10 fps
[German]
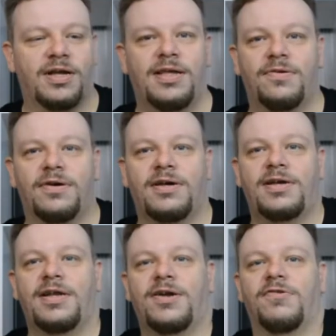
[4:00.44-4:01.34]
hier noch äh,
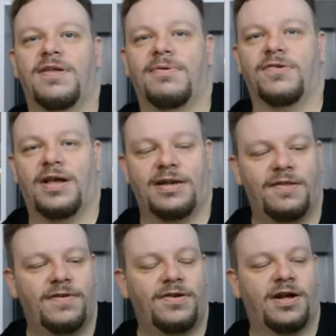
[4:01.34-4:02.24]
in der Ligusterbox an.
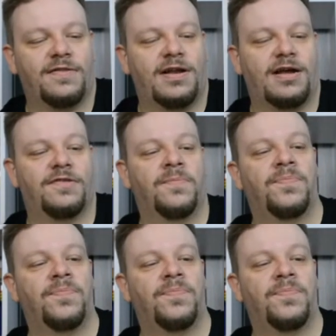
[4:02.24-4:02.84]
Das finde ich doch ganz nice.